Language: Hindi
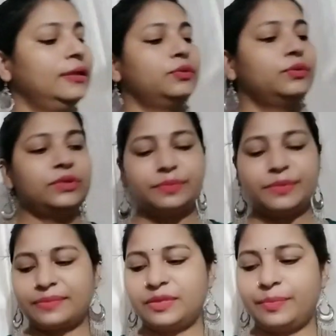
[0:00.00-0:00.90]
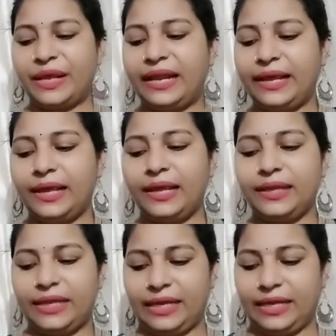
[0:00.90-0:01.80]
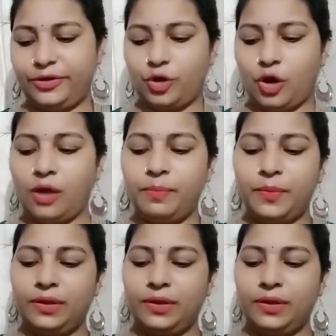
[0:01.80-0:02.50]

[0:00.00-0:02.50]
तो जिसमें सबसे पहले है ये टॉप